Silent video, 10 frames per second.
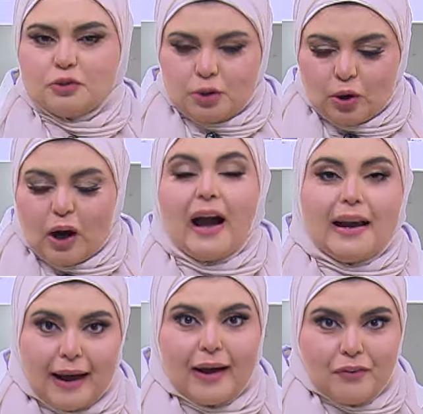شفت
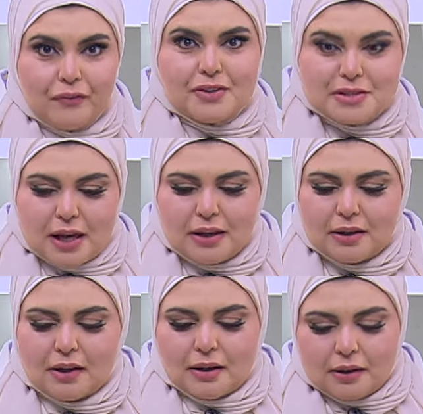اكله خفيفه ازاي
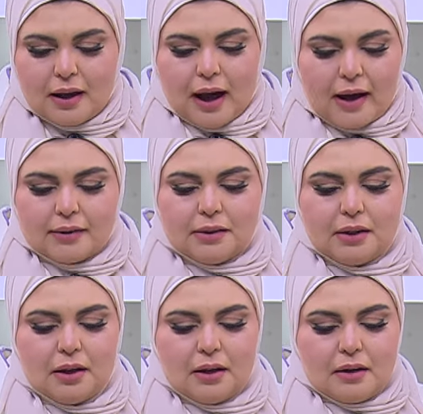
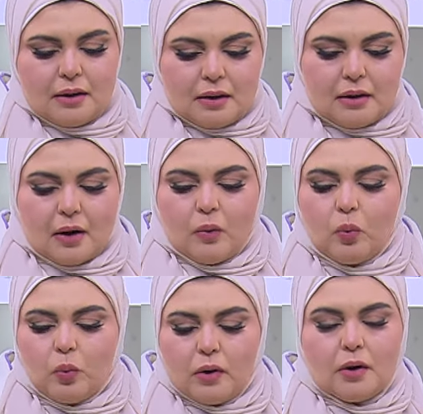يعني لو
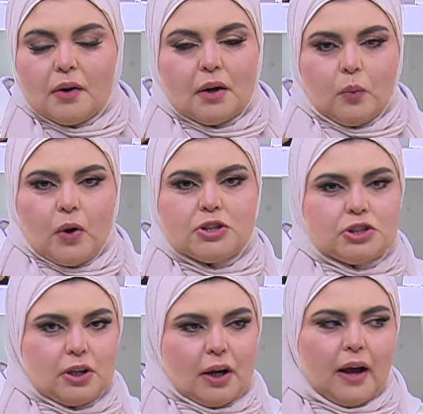
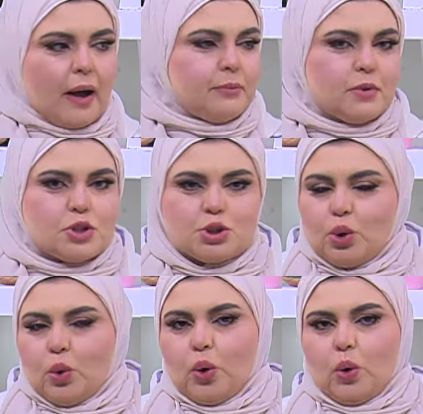وانت راجعه من
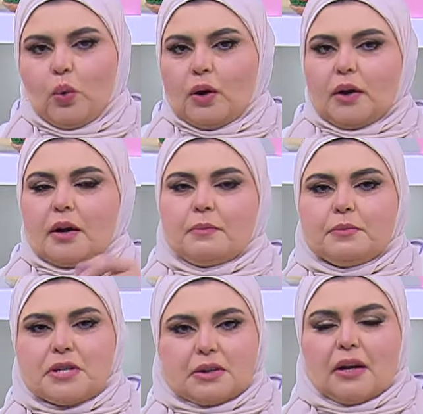الشغل
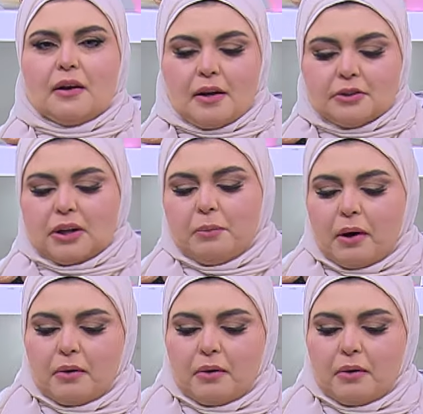ولا طلعتي طبق